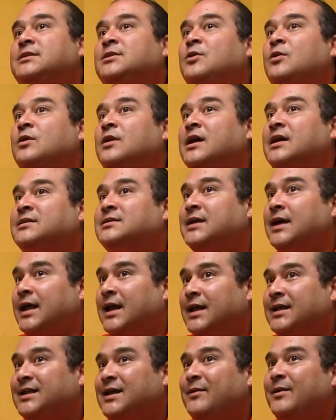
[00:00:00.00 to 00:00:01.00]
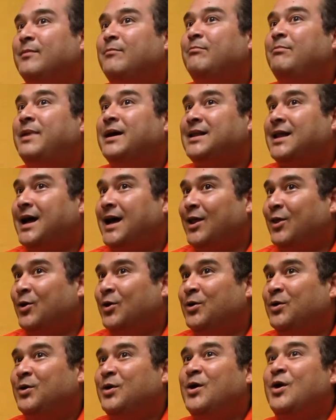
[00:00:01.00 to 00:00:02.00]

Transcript: con las que él estaba empatado